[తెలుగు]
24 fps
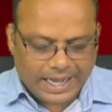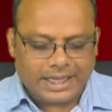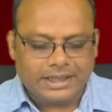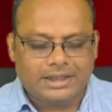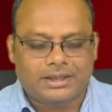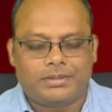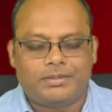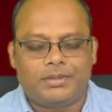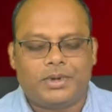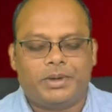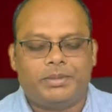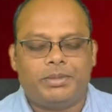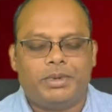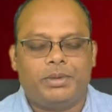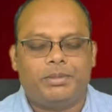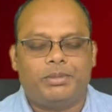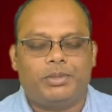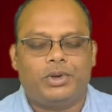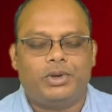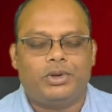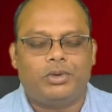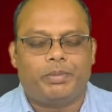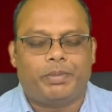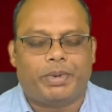ఆత్మ
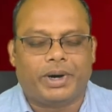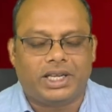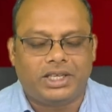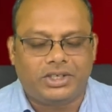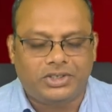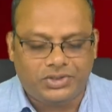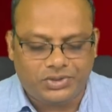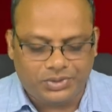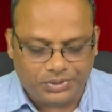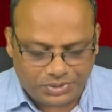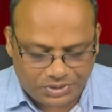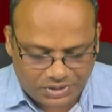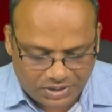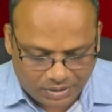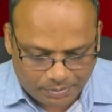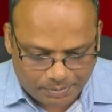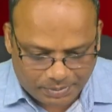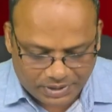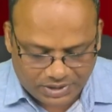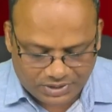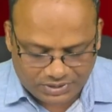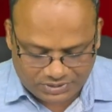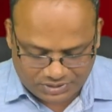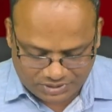మిమ్మును
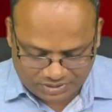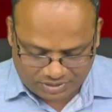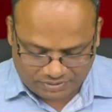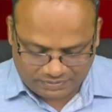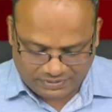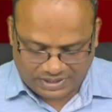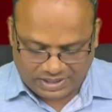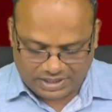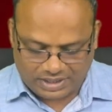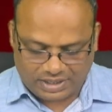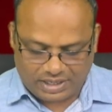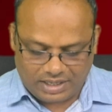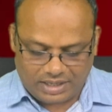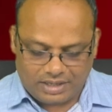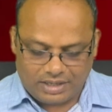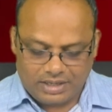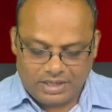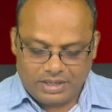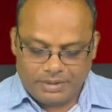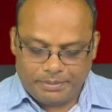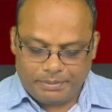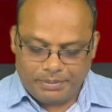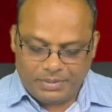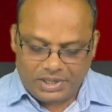పరిశుద్ధపరచుట వలన
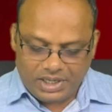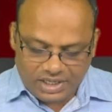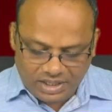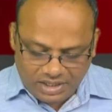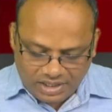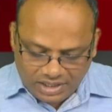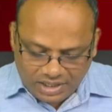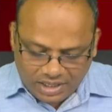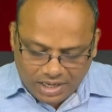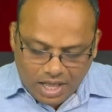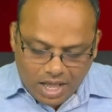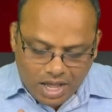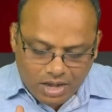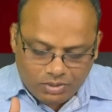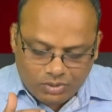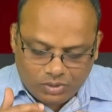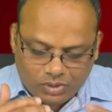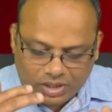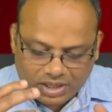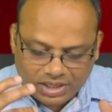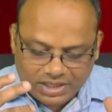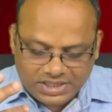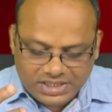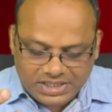
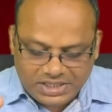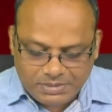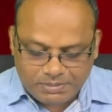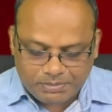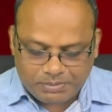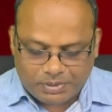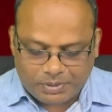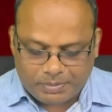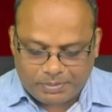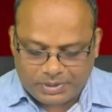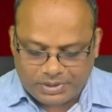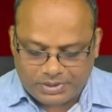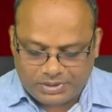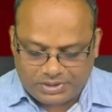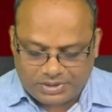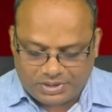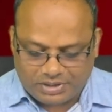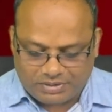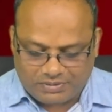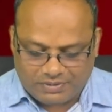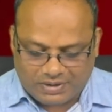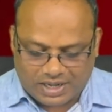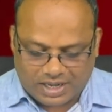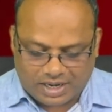మీరిలాగు
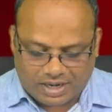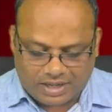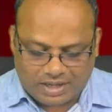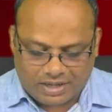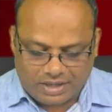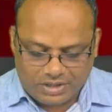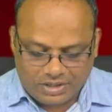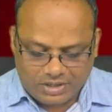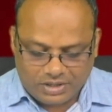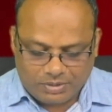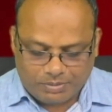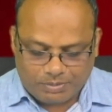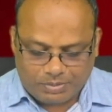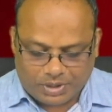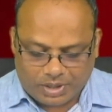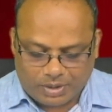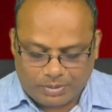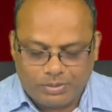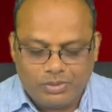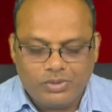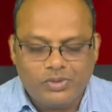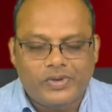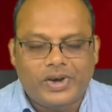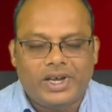రక్షింపబడుట ద్వారా
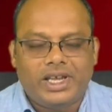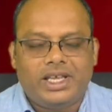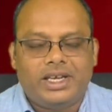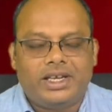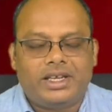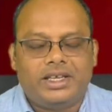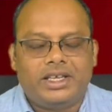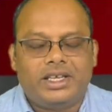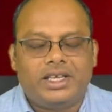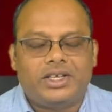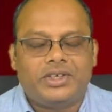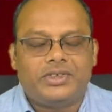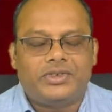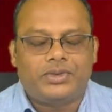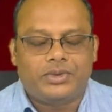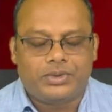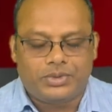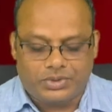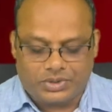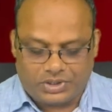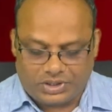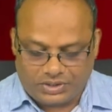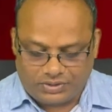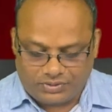ప్రభువైన
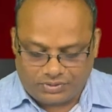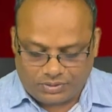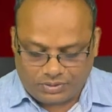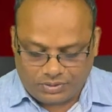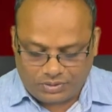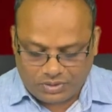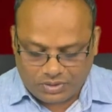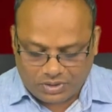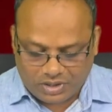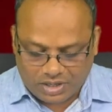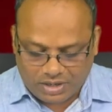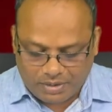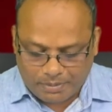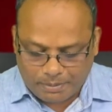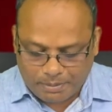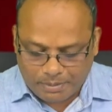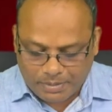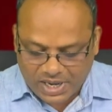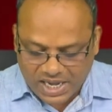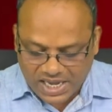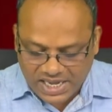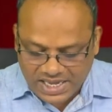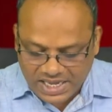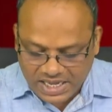యేసుక్రీస్తు యొక్క
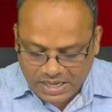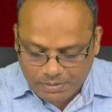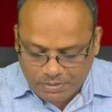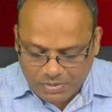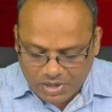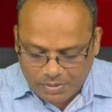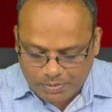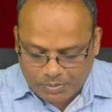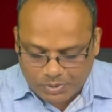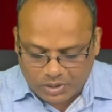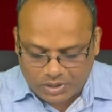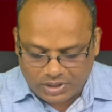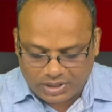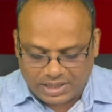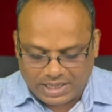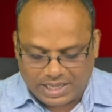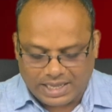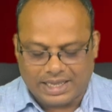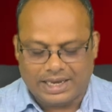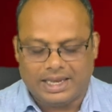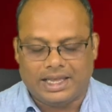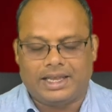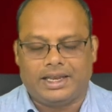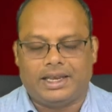మహిమ
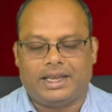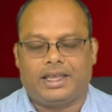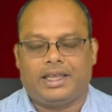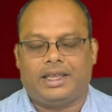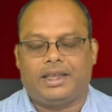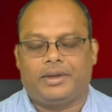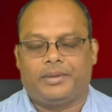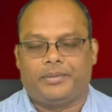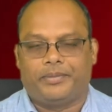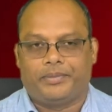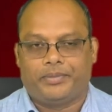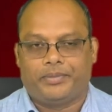పొందాలని